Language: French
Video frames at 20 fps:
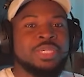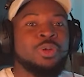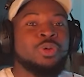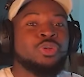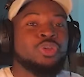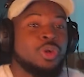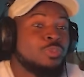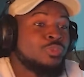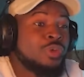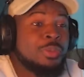et
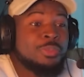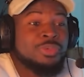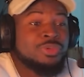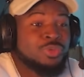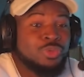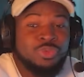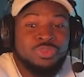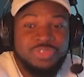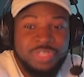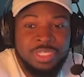encore moins
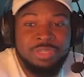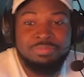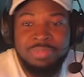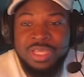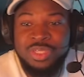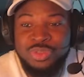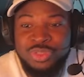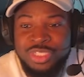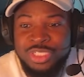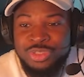me confier une
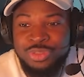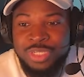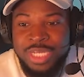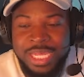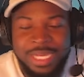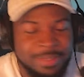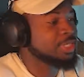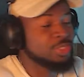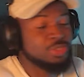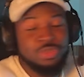place de titulaire.